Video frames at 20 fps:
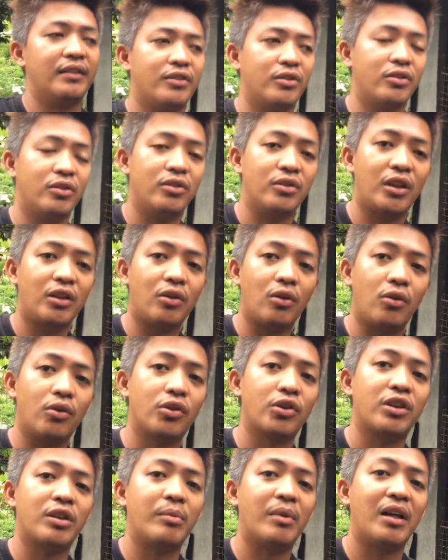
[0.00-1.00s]
so
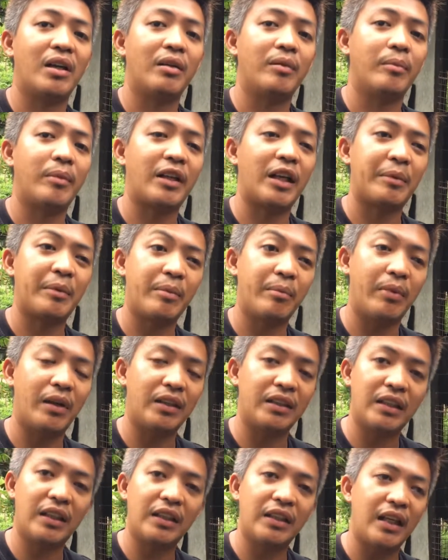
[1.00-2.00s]
nagkakos ng mga maraming
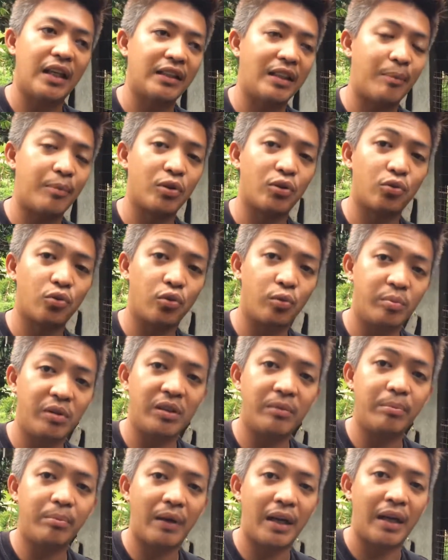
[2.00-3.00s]
bakterya tapos tubig
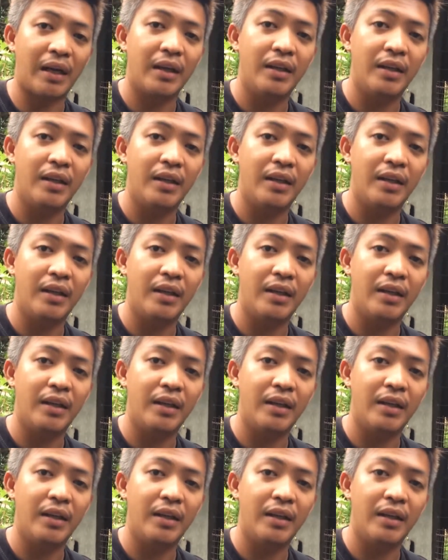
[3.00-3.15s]
pa